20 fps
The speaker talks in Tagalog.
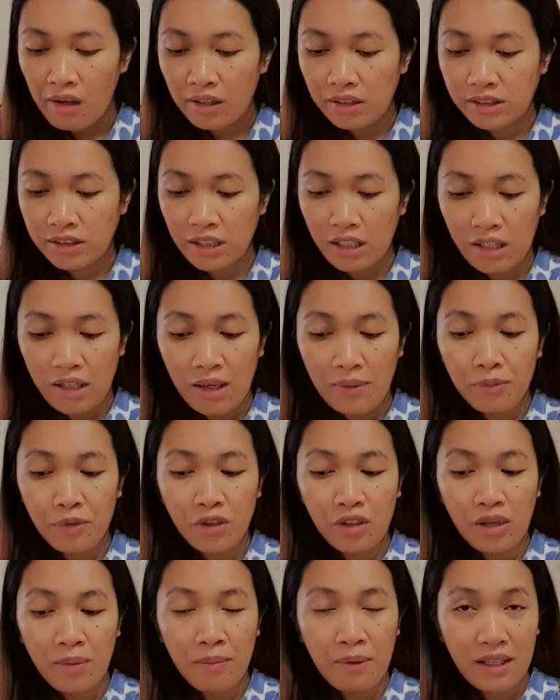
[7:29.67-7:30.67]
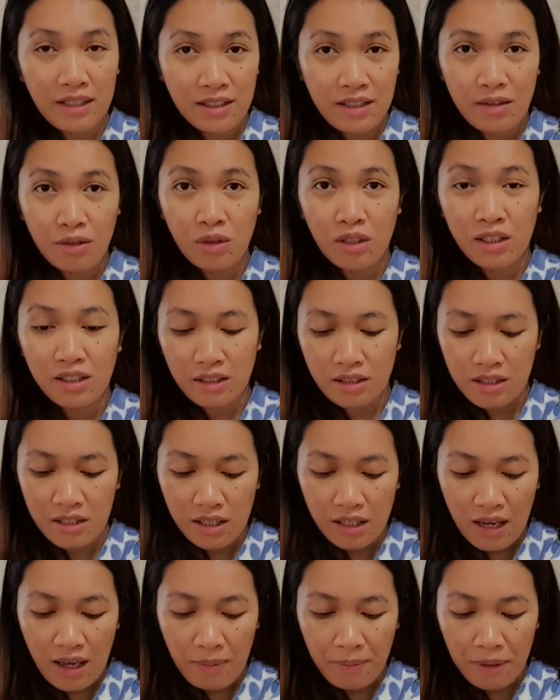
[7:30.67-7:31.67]
Kasi alam nyo naman, tulad ng
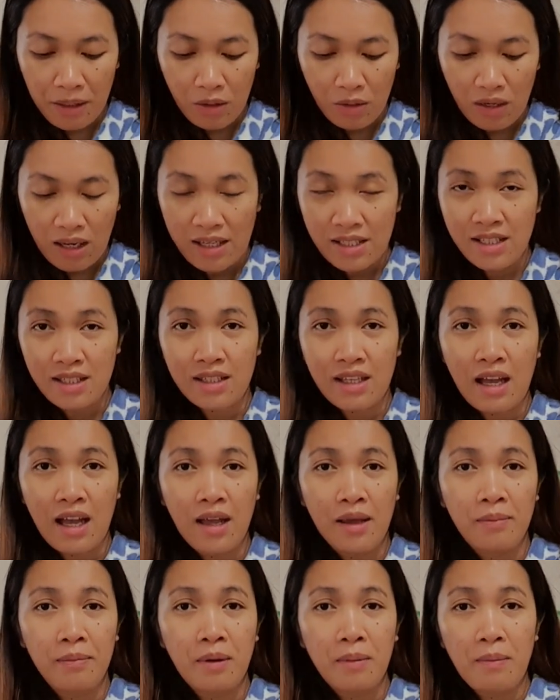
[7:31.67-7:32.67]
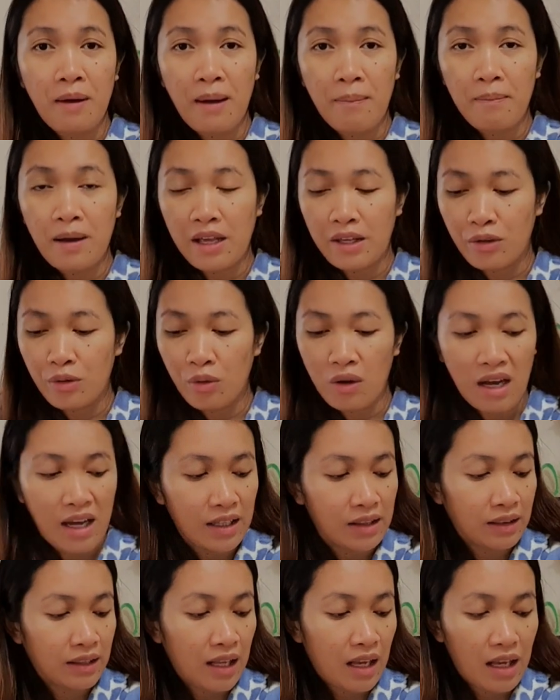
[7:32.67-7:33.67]
sinabi ko last time, mababa yung
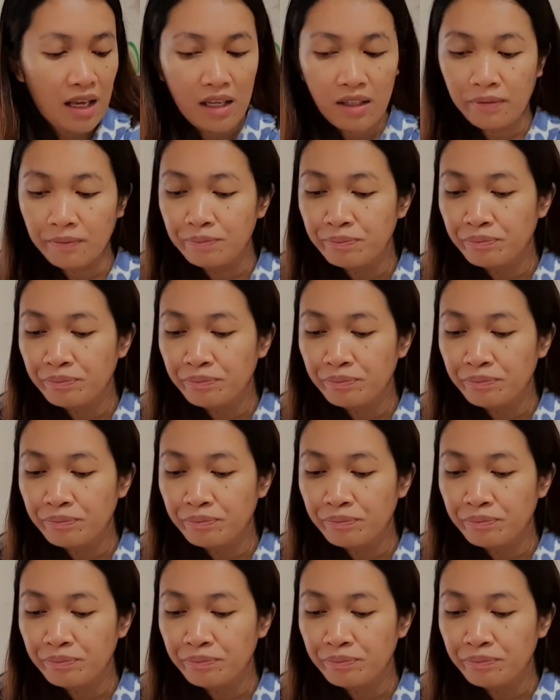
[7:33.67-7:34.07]
ating